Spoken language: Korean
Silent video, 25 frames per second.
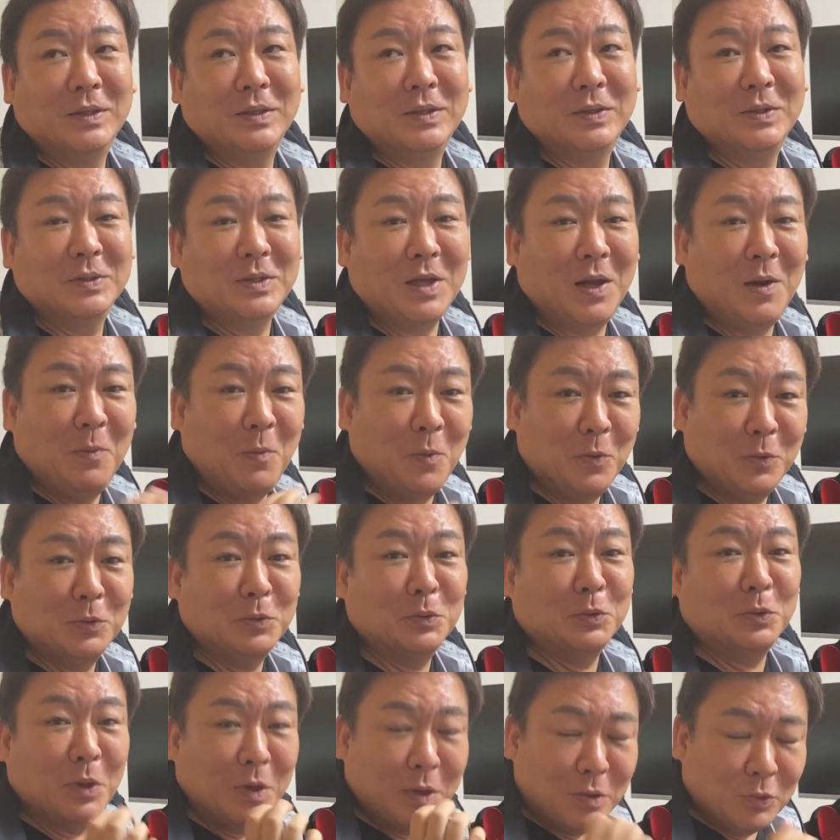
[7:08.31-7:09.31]
어, 잘
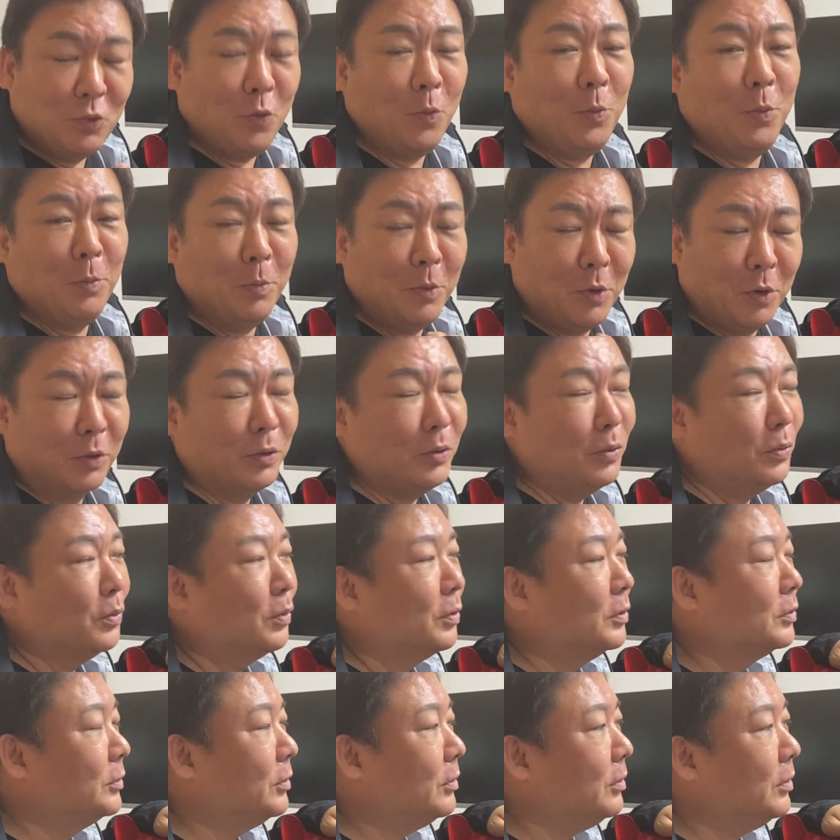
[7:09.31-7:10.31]
모르고 초보면 어려운
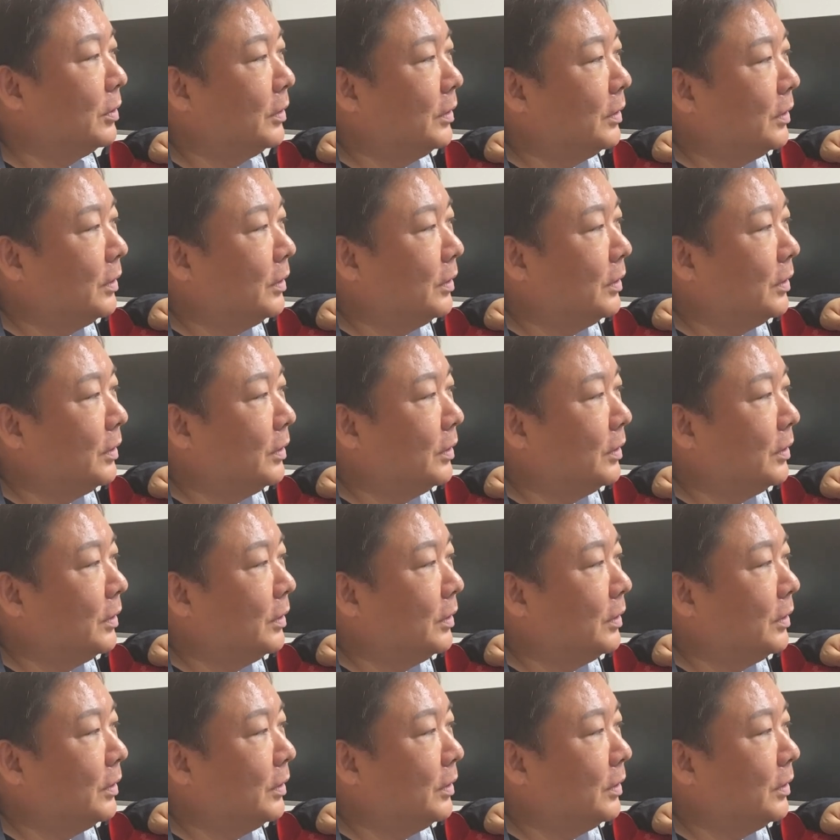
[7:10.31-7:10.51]
거죠.